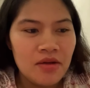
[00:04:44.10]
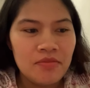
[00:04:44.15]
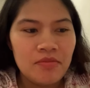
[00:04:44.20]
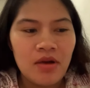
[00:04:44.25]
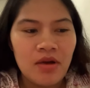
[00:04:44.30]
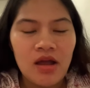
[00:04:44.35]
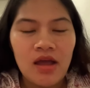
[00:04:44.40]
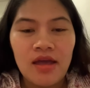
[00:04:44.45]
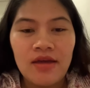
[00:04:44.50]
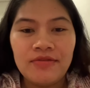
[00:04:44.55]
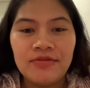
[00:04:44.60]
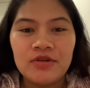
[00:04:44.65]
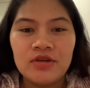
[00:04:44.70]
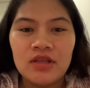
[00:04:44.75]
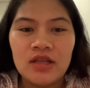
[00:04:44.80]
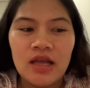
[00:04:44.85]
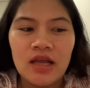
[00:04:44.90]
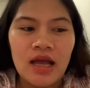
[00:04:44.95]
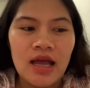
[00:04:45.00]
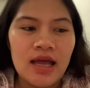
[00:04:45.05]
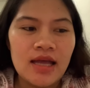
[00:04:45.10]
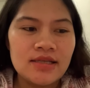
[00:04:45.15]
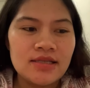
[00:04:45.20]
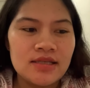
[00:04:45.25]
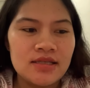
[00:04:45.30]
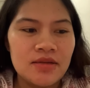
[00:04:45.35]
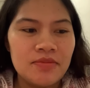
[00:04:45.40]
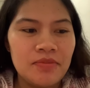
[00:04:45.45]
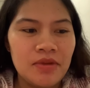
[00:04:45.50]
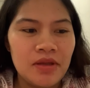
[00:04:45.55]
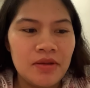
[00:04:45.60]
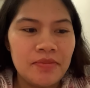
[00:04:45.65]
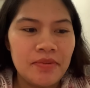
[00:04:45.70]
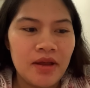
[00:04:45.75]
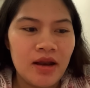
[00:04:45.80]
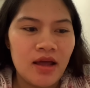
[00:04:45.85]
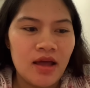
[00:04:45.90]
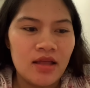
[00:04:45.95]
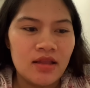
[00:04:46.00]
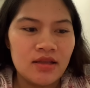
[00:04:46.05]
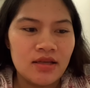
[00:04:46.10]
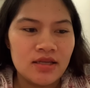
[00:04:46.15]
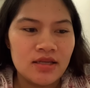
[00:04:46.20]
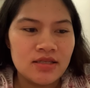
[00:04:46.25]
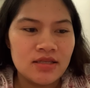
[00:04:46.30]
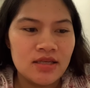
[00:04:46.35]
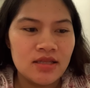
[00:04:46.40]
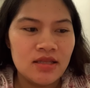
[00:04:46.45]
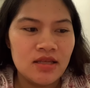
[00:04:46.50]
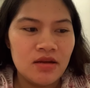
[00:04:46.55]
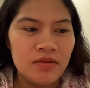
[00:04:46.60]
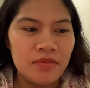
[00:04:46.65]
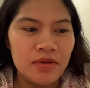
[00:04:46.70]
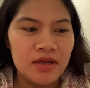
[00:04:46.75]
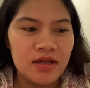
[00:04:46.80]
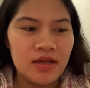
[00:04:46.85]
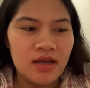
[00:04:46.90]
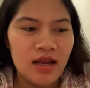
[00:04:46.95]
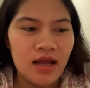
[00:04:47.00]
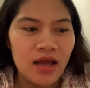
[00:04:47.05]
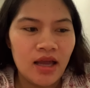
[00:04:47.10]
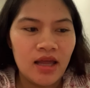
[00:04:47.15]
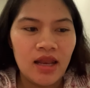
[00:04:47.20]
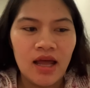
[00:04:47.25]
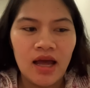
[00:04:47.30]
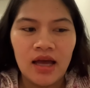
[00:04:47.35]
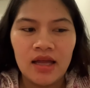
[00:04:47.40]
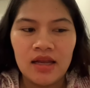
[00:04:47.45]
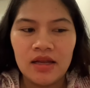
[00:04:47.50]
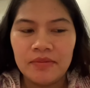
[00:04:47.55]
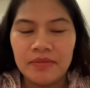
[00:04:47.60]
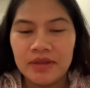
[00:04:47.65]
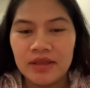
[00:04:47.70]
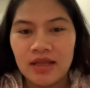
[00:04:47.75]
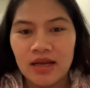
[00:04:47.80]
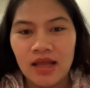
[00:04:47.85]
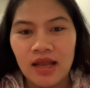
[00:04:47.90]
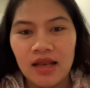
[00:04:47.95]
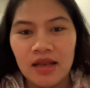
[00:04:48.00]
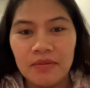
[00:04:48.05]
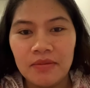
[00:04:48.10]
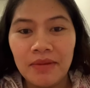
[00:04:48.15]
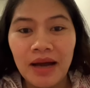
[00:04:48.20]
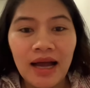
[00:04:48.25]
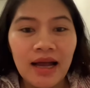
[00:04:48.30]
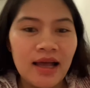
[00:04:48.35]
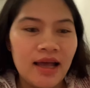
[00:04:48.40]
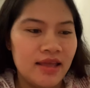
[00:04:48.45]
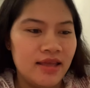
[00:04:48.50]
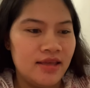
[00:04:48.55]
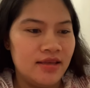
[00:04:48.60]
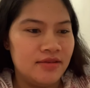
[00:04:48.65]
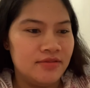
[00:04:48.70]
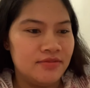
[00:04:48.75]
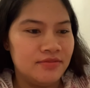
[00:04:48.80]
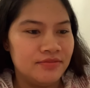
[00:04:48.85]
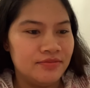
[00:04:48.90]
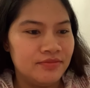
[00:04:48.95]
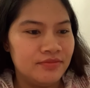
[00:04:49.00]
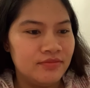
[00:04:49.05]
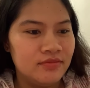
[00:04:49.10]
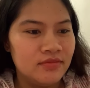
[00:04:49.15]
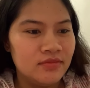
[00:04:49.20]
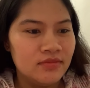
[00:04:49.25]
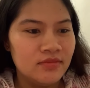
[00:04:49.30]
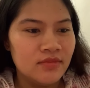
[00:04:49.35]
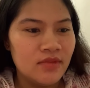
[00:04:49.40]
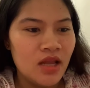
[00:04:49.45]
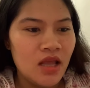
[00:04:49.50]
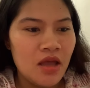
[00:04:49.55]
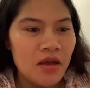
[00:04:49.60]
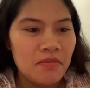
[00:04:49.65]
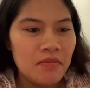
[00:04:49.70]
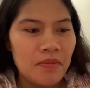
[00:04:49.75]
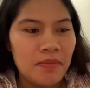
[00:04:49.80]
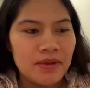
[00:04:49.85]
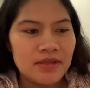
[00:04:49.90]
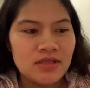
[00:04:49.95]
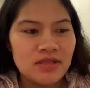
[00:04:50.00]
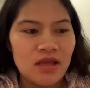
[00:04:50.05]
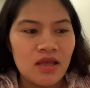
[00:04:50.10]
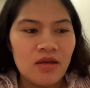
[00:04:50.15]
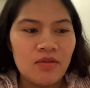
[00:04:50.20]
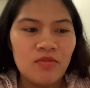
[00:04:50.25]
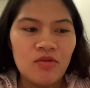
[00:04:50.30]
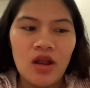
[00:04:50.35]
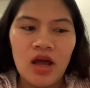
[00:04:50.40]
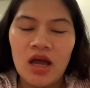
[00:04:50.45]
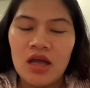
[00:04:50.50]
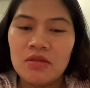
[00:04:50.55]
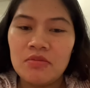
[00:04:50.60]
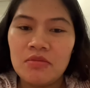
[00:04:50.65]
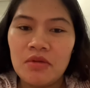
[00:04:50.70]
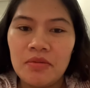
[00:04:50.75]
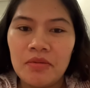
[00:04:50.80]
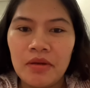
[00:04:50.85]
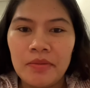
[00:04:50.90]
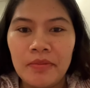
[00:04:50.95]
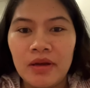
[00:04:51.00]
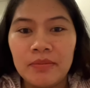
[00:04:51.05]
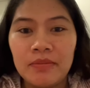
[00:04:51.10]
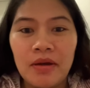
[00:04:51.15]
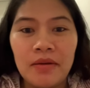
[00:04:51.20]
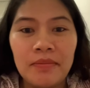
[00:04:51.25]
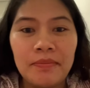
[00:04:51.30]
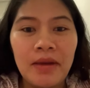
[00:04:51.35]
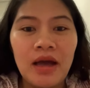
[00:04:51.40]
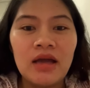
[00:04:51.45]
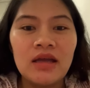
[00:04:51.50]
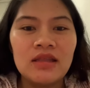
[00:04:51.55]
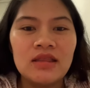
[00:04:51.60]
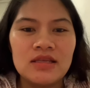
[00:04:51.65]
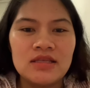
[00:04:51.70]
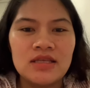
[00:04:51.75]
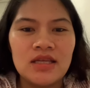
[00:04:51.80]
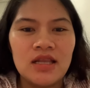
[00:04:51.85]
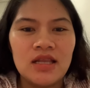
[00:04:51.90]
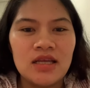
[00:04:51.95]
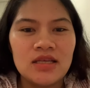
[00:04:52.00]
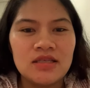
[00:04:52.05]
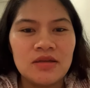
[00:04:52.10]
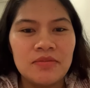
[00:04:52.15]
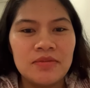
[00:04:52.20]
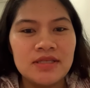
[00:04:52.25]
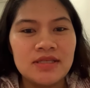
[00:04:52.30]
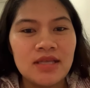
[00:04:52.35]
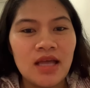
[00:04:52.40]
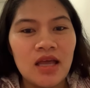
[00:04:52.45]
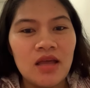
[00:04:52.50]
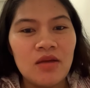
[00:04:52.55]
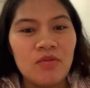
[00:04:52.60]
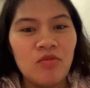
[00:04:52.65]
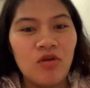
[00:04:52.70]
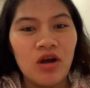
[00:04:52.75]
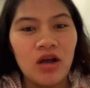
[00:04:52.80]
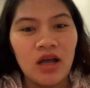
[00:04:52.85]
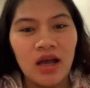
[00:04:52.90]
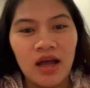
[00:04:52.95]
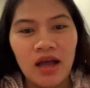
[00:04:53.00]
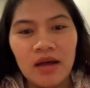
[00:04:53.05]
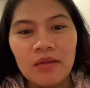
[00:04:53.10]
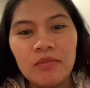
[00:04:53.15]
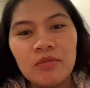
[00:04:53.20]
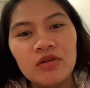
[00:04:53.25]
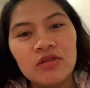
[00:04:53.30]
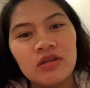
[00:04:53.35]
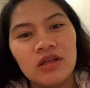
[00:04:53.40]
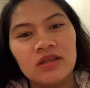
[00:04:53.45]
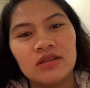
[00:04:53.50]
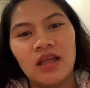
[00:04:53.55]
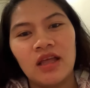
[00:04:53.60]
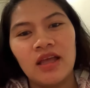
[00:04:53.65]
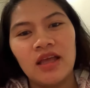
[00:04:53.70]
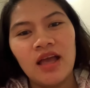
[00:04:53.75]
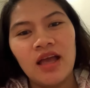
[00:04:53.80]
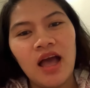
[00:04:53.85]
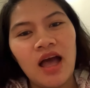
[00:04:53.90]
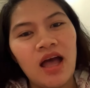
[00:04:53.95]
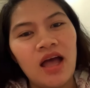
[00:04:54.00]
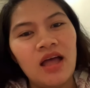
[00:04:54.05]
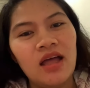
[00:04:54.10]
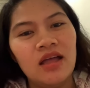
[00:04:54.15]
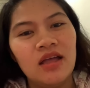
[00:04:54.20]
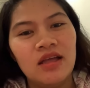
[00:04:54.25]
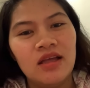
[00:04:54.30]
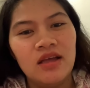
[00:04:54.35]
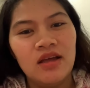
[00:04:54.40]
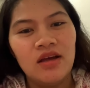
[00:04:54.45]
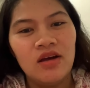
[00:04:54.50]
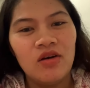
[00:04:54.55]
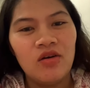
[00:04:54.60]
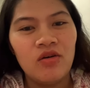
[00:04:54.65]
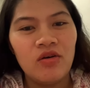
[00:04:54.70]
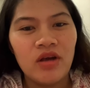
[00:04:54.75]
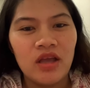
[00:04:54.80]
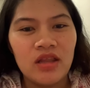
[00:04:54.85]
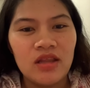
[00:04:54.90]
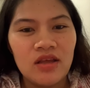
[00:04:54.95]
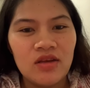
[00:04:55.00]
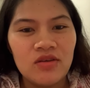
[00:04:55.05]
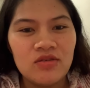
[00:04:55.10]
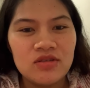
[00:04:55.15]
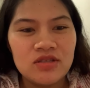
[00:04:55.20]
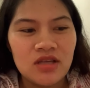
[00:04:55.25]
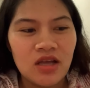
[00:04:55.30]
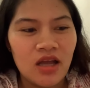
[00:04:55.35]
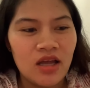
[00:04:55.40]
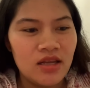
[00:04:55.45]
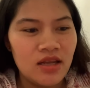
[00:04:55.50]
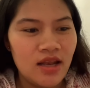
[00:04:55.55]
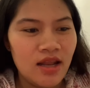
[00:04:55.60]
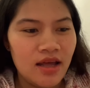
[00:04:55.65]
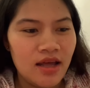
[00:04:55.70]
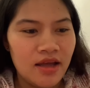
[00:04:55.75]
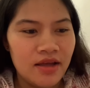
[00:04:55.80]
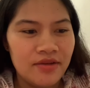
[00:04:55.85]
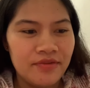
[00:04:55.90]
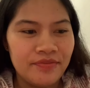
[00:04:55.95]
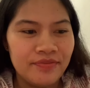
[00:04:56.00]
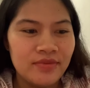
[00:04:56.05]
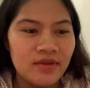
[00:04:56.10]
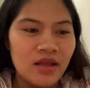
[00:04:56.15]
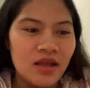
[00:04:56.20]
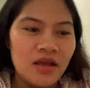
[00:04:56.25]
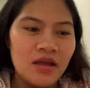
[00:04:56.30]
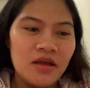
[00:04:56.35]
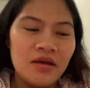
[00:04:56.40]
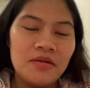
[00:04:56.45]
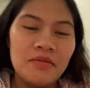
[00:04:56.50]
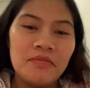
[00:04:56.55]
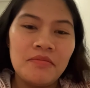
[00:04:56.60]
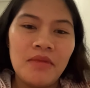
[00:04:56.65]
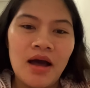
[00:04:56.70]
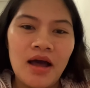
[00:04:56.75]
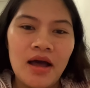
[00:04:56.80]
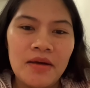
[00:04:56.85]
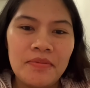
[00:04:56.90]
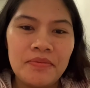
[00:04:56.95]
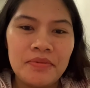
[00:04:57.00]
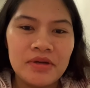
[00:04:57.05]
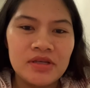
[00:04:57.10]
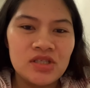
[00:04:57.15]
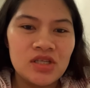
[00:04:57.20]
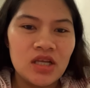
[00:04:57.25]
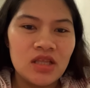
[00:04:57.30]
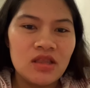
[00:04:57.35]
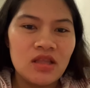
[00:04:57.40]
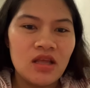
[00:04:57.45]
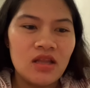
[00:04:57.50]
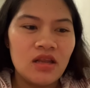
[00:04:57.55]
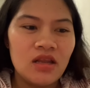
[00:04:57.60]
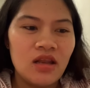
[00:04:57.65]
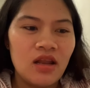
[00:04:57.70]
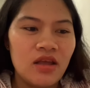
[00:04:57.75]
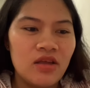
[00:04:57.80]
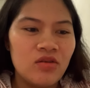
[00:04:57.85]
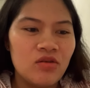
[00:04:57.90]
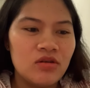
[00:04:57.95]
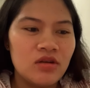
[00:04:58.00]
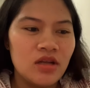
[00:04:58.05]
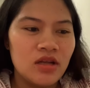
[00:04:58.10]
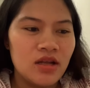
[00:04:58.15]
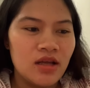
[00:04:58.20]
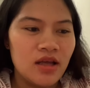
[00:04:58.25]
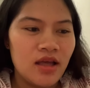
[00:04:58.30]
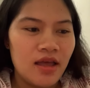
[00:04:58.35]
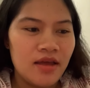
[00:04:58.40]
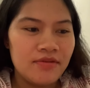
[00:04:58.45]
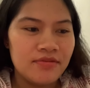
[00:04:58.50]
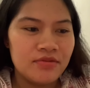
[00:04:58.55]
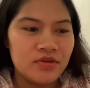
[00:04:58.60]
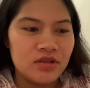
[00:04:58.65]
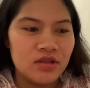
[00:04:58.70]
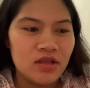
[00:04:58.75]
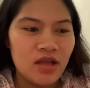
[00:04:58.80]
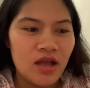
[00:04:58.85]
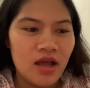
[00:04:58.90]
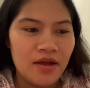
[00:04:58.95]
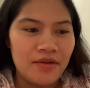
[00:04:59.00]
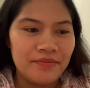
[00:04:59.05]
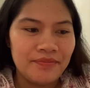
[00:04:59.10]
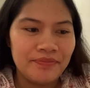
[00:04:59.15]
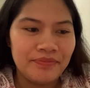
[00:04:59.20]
Mag-effort ka sa simpleng paraan kasi hindi naman nila kailangan ng material na bagay mapasaya mo lang at mapangiti sila sa mensahe mo hanggang abot ng tainga, okay na yun sa kanila. Ma-appreciate na nila yun na nag-effort ka.